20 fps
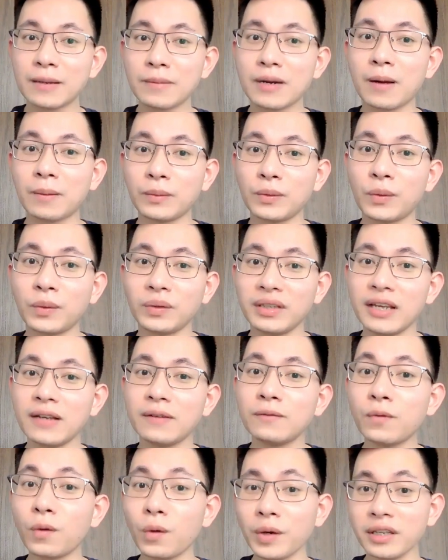lòng đột nhiên
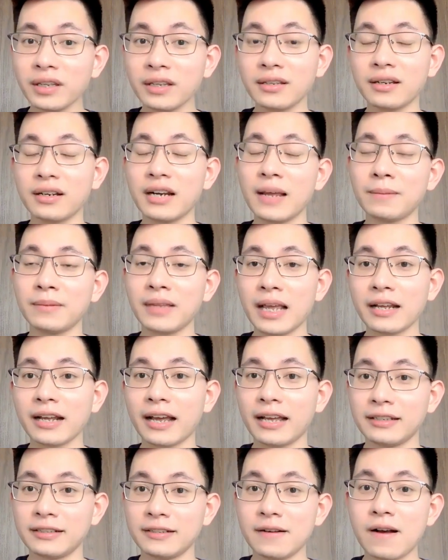vui như những đêm Tết
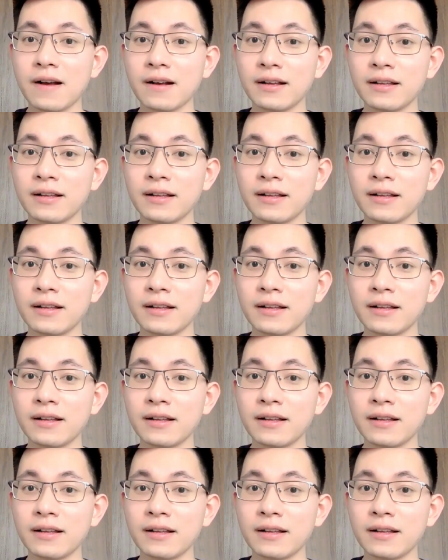ngày trước.